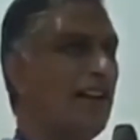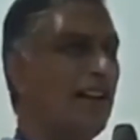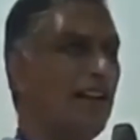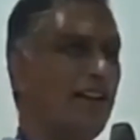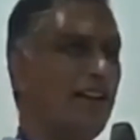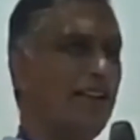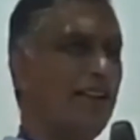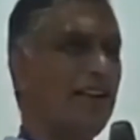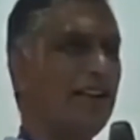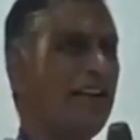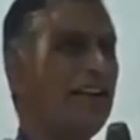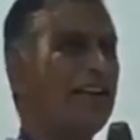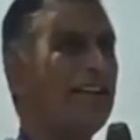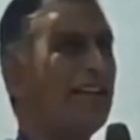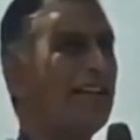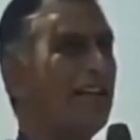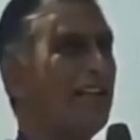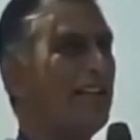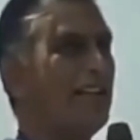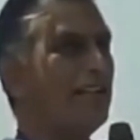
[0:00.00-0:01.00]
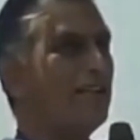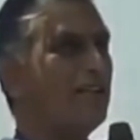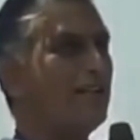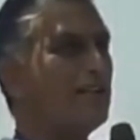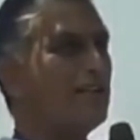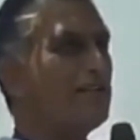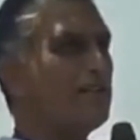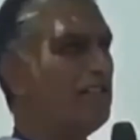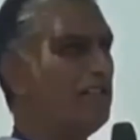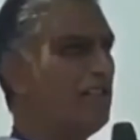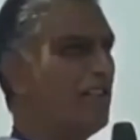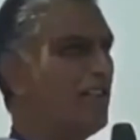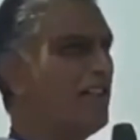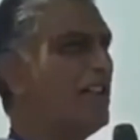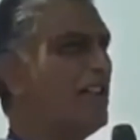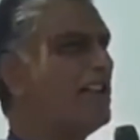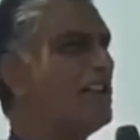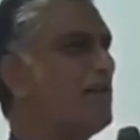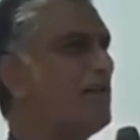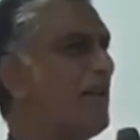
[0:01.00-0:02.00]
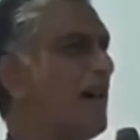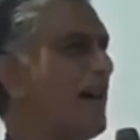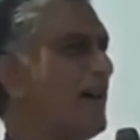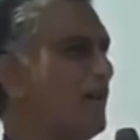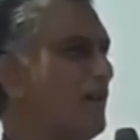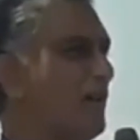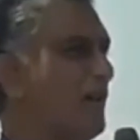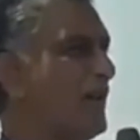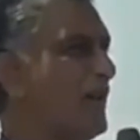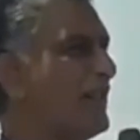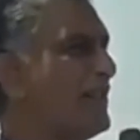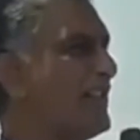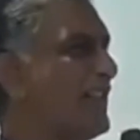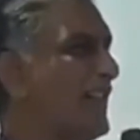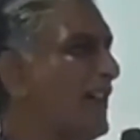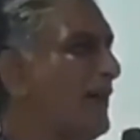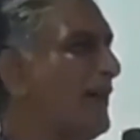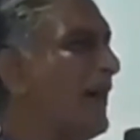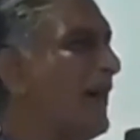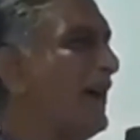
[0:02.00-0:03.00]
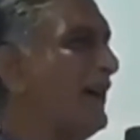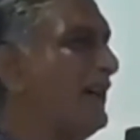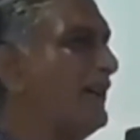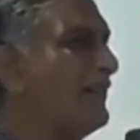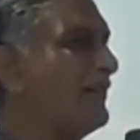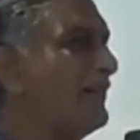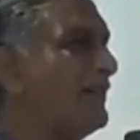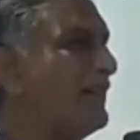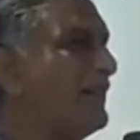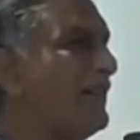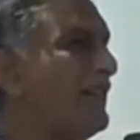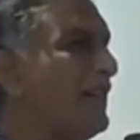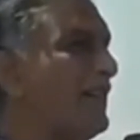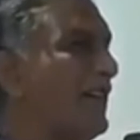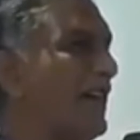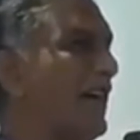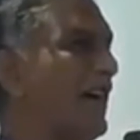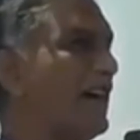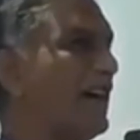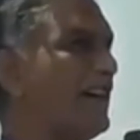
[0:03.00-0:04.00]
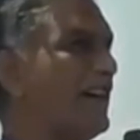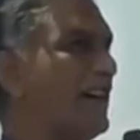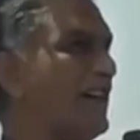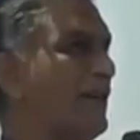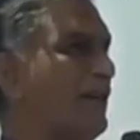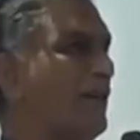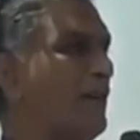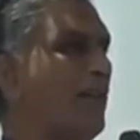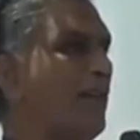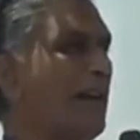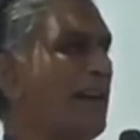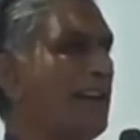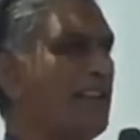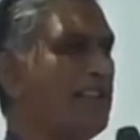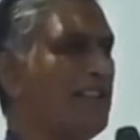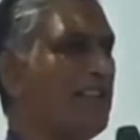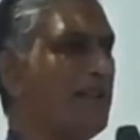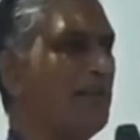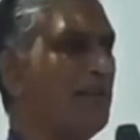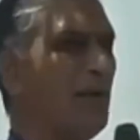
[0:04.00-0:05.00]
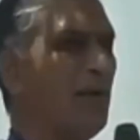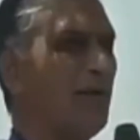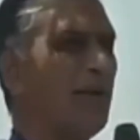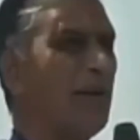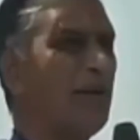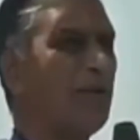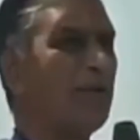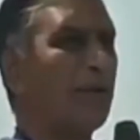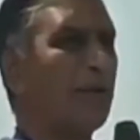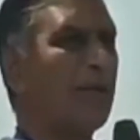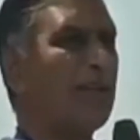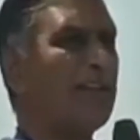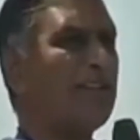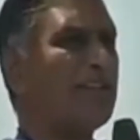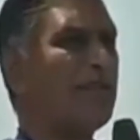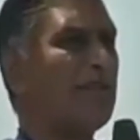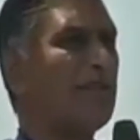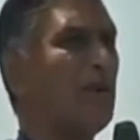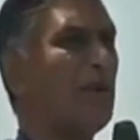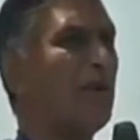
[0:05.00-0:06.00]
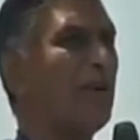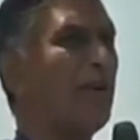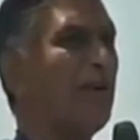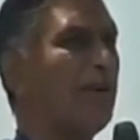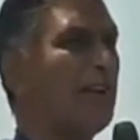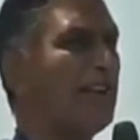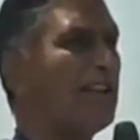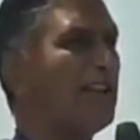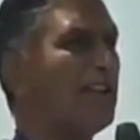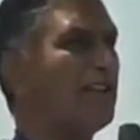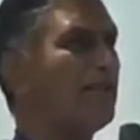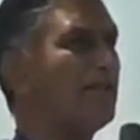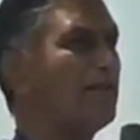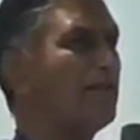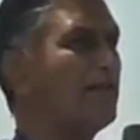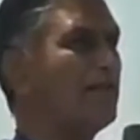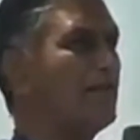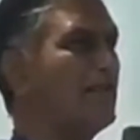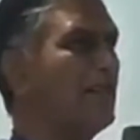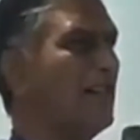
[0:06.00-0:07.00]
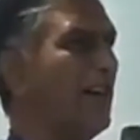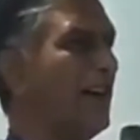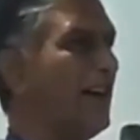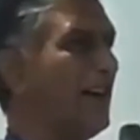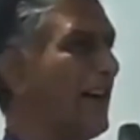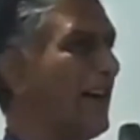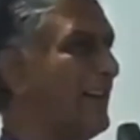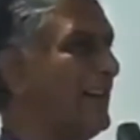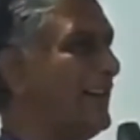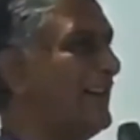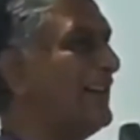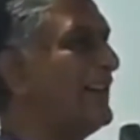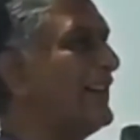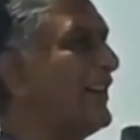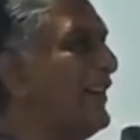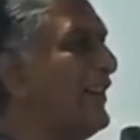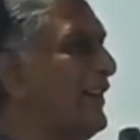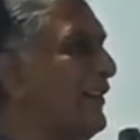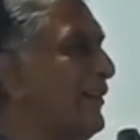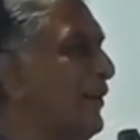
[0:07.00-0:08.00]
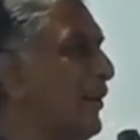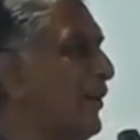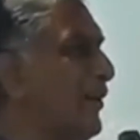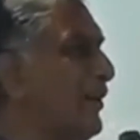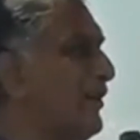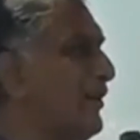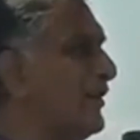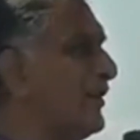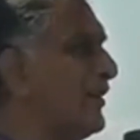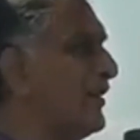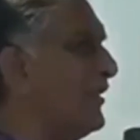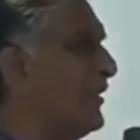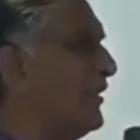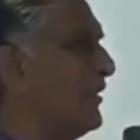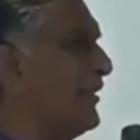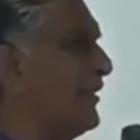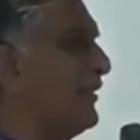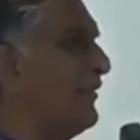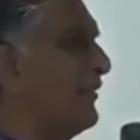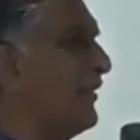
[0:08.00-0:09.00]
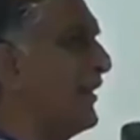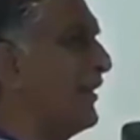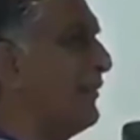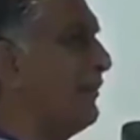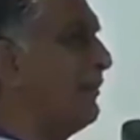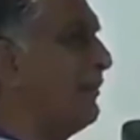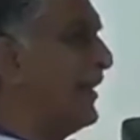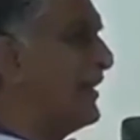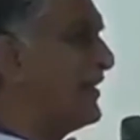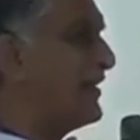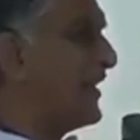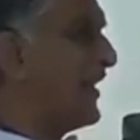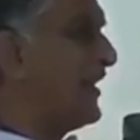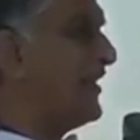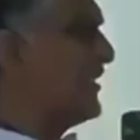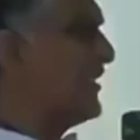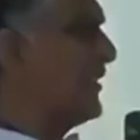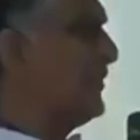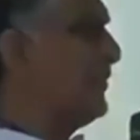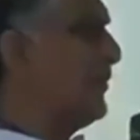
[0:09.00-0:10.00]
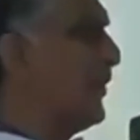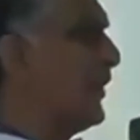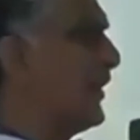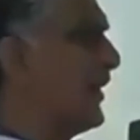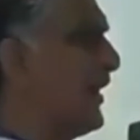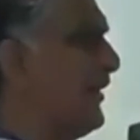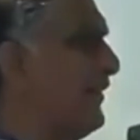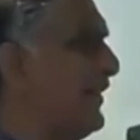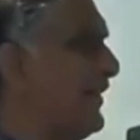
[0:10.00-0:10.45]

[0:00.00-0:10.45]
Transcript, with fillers: అదేవిధంగా ఇటలీ చిన్న దేశం ఆరు కోట్ల జనాభా అక్కడ కూడా వైద్యంలో వాళ్ళు ప్రపంచంలోనే మేటి అలాంటి ఇటలీలో ఇవాళ మంచాలు సరిపోక